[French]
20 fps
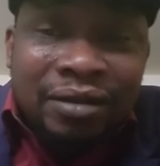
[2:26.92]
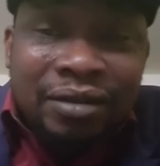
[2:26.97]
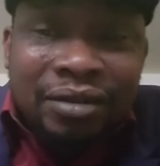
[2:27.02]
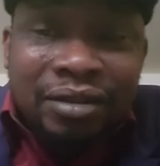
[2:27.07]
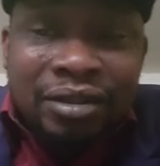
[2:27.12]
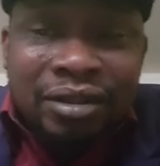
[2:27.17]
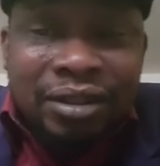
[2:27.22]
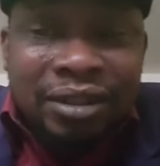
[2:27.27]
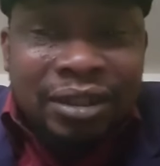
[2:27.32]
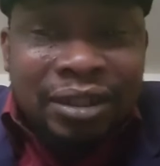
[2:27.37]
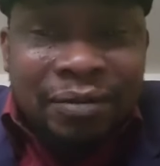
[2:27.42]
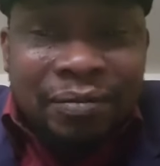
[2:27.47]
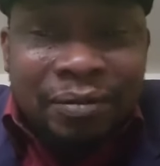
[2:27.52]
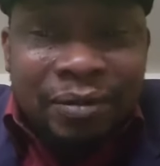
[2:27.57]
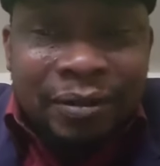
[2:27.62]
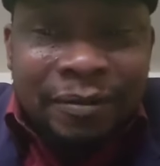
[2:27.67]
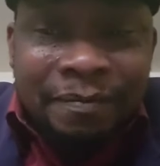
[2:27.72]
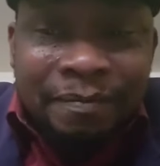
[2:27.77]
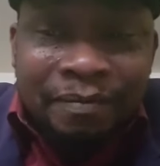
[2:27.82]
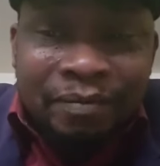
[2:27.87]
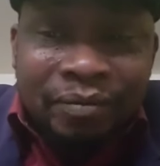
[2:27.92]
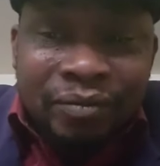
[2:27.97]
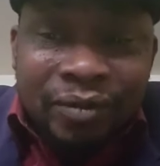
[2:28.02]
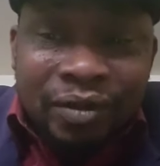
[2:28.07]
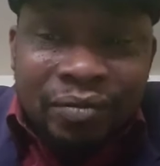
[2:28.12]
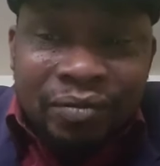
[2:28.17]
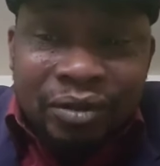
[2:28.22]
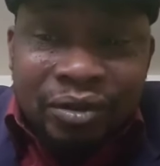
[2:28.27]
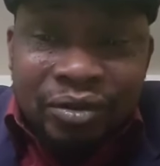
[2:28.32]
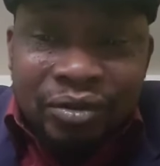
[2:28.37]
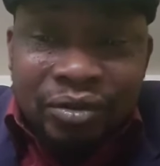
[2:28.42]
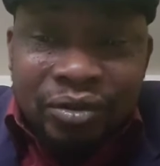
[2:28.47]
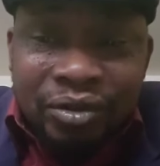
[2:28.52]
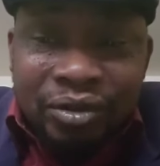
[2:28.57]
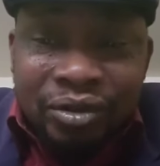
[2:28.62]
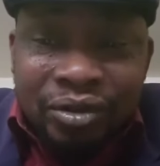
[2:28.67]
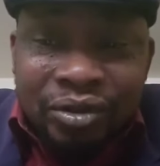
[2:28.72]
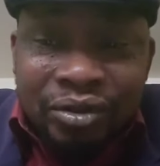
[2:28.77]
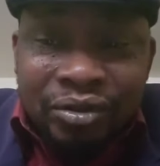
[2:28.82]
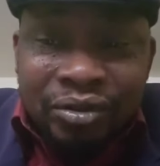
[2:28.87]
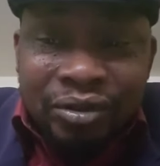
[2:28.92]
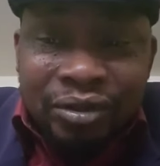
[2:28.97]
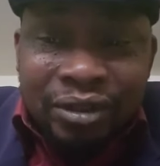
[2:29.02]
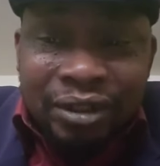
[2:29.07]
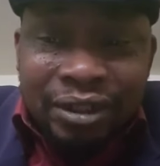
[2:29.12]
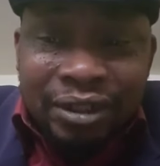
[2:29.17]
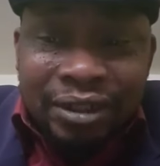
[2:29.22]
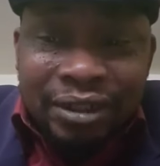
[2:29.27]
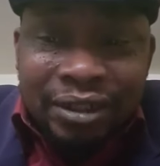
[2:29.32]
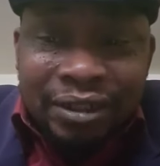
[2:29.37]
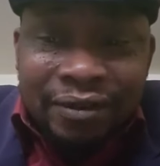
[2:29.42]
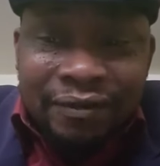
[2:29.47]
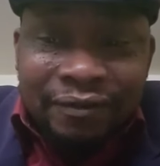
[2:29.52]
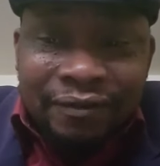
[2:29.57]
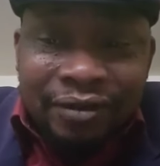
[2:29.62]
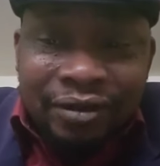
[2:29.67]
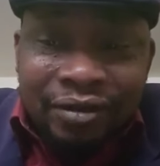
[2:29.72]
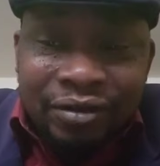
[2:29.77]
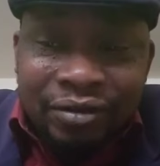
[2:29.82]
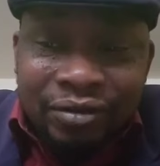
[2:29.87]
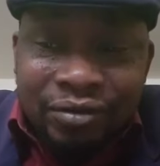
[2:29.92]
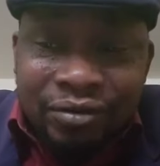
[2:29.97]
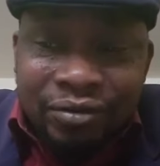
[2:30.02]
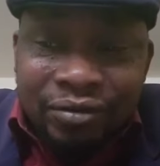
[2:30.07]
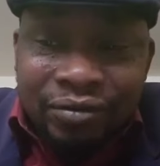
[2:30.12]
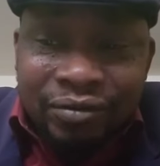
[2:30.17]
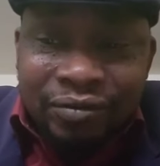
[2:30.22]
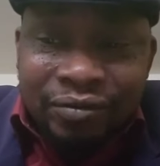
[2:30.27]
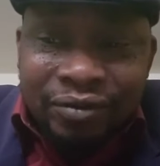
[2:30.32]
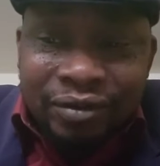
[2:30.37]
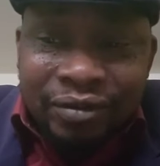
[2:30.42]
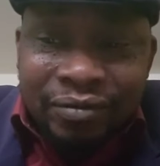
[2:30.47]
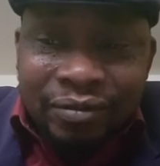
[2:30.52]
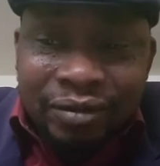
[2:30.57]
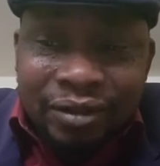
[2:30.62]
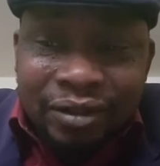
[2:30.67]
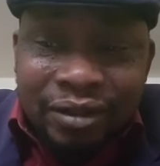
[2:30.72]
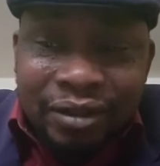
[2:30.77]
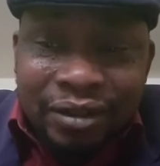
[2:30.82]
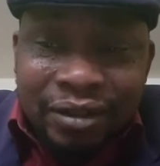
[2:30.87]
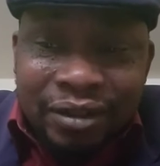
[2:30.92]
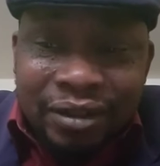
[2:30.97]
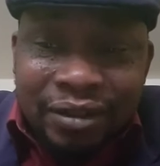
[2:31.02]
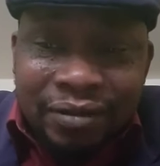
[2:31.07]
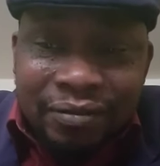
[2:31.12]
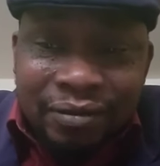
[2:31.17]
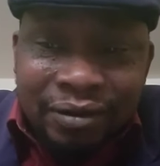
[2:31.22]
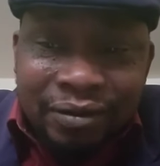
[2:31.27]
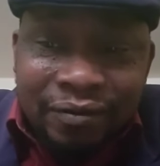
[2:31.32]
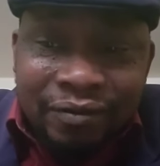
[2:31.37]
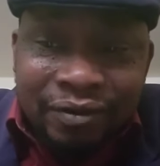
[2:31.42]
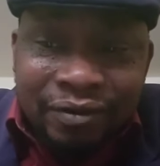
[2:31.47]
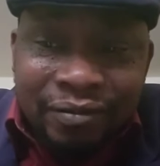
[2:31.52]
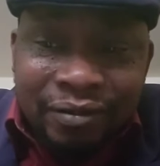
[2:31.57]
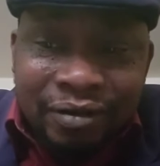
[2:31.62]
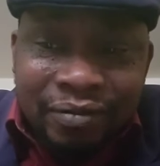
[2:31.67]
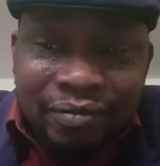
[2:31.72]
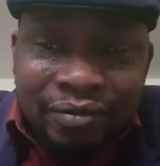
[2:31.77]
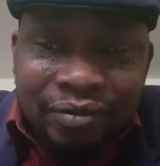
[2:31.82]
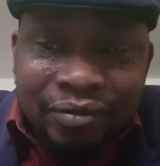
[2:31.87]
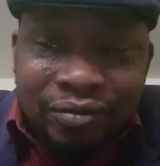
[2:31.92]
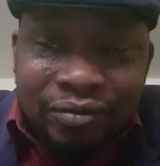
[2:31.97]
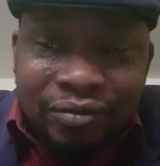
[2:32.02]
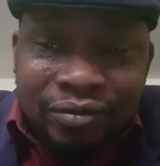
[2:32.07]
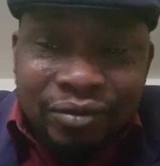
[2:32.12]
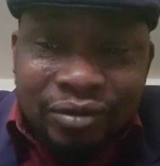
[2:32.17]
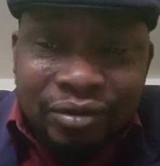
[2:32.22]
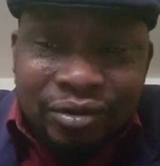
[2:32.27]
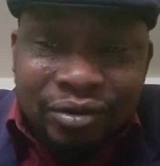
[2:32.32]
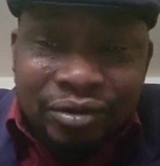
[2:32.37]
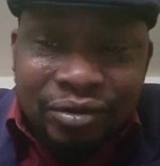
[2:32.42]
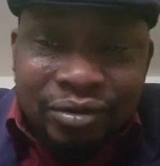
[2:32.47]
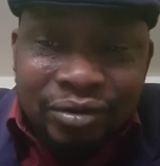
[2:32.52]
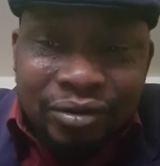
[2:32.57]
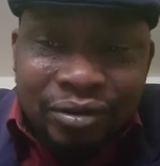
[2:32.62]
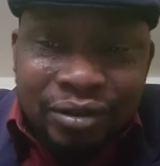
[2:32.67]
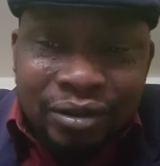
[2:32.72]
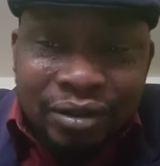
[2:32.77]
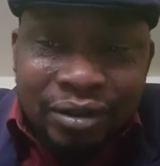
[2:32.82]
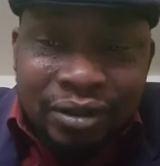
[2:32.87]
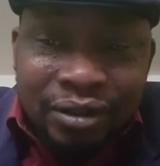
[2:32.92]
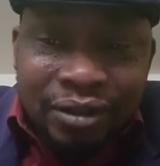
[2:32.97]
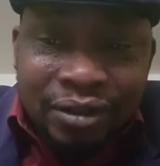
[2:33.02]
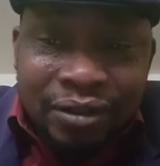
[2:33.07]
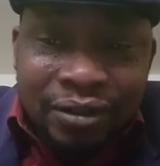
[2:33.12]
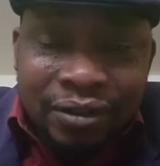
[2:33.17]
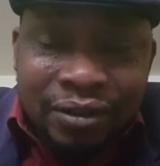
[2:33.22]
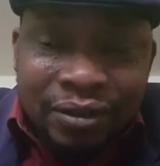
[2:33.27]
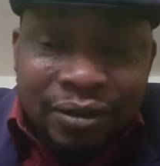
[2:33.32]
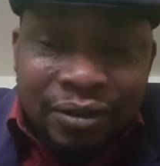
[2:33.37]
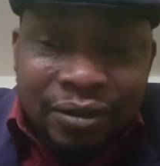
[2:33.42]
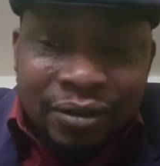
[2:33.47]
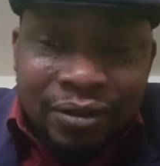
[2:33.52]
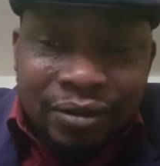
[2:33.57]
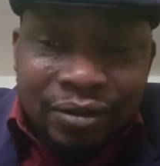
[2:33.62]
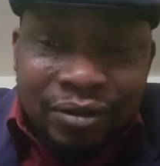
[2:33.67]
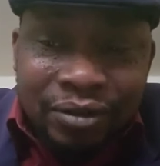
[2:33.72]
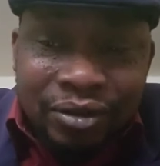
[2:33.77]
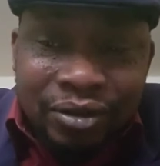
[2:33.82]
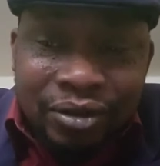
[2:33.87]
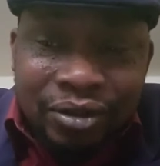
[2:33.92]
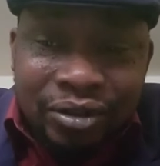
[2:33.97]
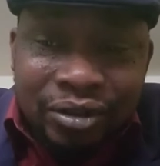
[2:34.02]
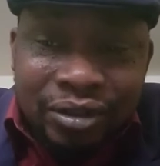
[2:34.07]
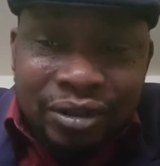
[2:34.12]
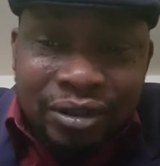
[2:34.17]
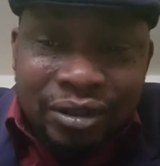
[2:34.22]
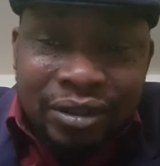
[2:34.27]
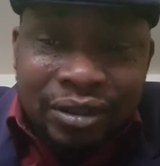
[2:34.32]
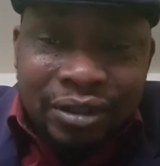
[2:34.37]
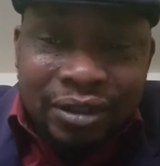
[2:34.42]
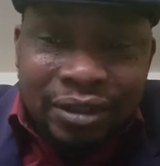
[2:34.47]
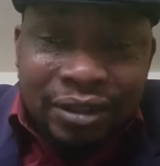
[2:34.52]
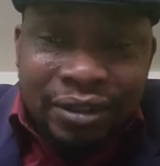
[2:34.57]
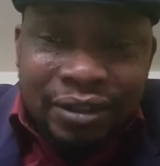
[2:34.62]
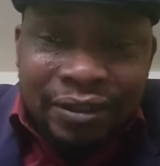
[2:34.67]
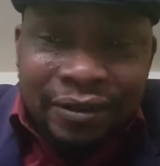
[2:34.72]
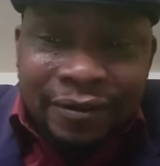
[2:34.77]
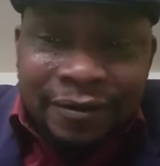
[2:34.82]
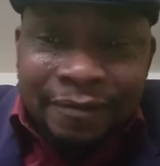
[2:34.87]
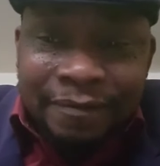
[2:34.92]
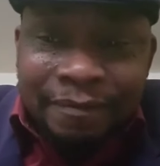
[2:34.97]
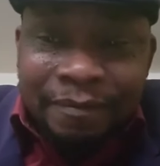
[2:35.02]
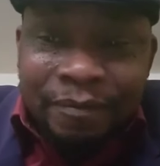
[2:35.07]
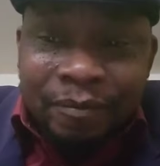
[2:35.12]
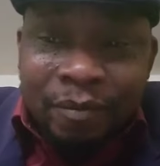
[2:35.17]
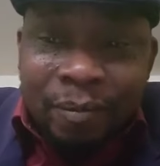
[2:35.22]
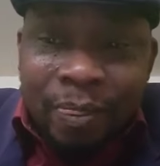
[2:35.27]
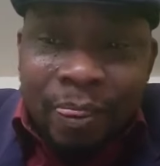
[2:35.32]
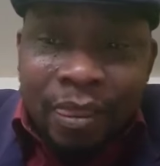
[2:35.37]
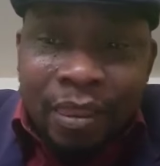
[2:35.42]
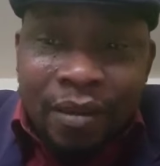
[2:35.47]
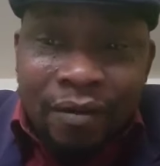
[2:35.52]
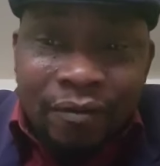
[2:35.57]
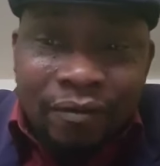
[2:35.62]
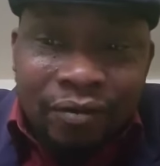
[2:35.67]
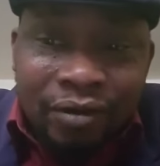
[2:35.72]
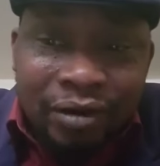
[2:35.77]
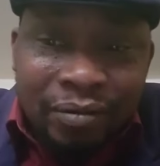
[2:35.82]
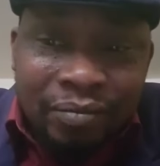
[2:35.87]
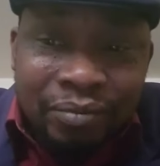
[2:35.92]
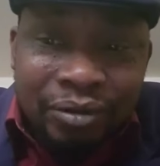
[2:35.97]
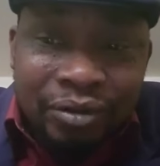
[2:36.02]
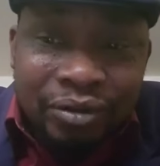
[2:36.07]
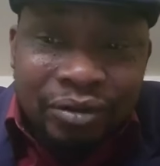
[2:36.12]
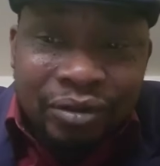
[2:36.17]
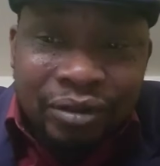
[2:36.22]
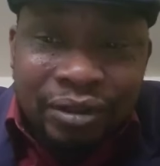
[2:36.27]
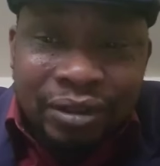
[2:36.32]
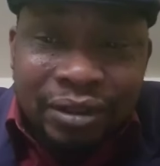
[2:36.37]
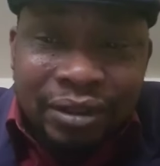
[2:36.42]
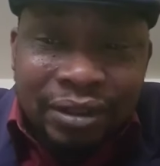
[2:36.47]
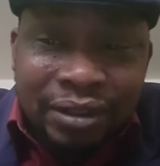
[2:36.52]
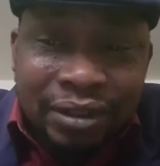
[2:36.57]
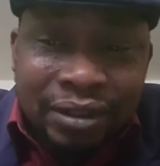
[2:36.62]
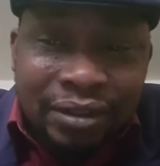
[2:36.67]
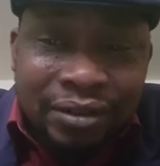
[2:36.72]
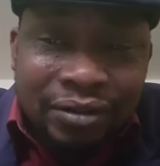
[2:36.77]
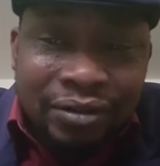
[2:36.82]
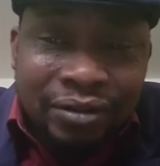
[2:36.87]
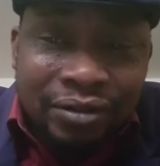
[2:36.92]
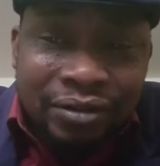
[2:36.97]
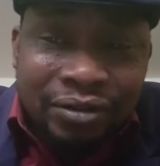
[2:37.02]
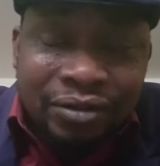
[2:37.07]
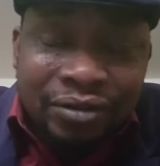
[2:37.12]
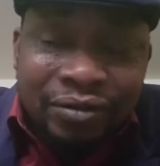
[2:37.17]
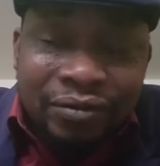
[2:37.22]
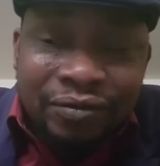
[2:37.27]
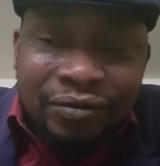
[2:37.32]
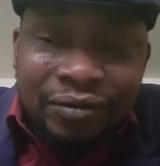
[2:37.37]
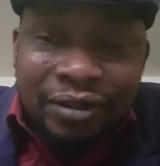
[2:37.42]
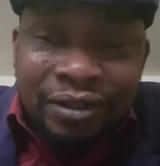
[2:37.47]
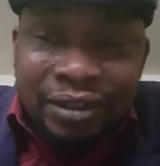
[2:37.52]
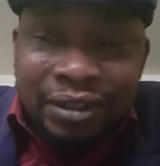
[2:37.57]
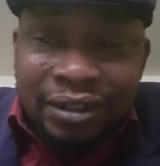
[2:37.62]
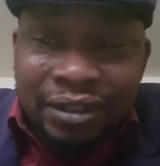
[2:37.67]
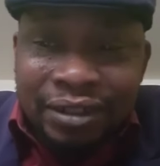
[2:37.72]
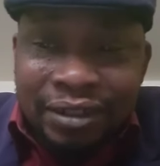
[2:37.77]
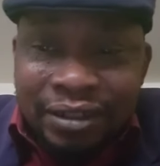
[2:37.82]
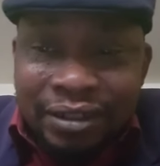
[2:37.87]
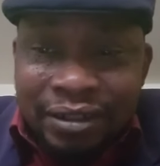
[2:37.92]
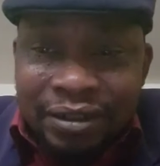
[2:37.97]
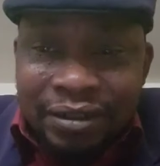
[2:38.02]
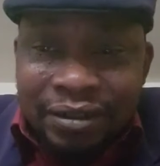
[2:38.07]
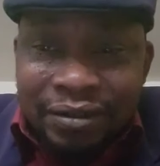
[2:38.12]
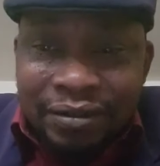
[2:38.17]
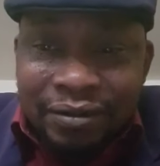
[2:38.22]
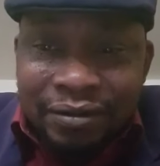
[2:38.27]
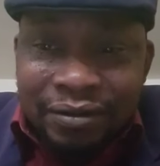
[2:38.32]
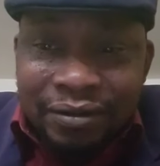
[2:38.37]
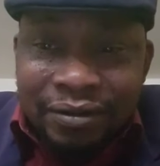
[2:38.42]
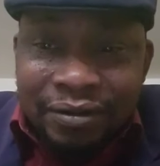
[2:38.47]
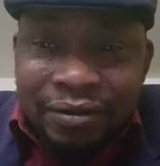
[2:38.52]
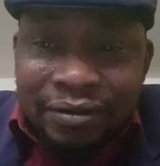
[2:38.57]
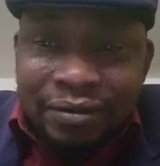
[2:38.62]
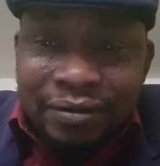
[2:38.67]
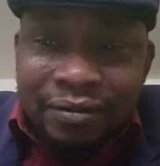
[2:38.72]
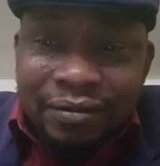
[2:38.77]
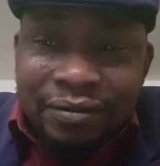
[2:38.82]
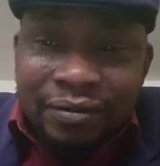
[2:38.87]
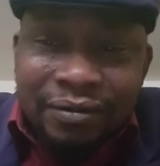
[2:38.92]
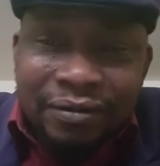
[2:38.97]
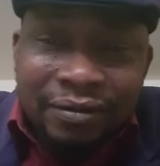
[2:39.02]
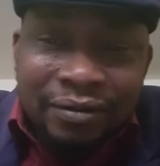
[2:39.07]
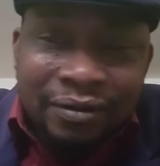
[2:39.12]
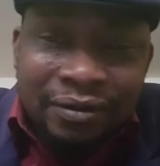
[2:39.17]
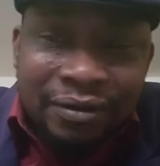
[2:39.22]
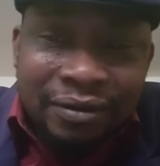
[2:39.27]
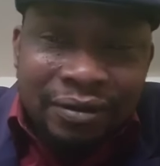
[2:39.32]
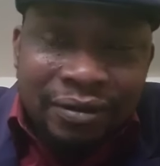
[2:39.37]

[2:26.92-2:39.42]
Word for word: Je ne sais pas. Parce que suite à cette vidéo, vraiment, il m'a vraiment beaucoup déçu et que je tenais à voir parce que ici, Don Giovanni... Je m'en fiche, tu es un étranger.